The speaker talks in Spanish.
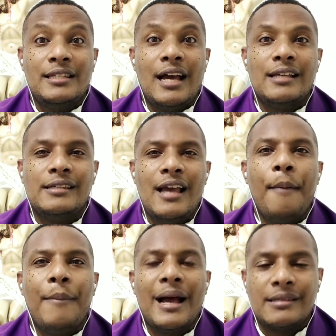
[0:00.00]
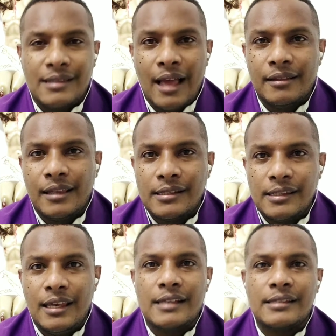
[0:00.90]
ya hacía bastantes
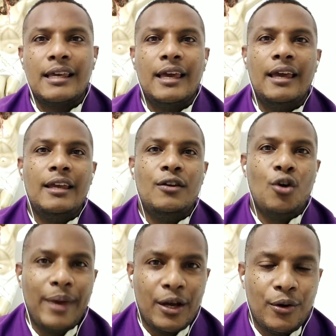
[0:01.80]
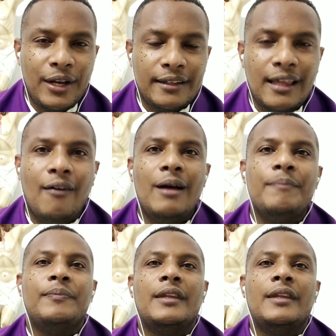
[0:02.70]
días que no me conectaba,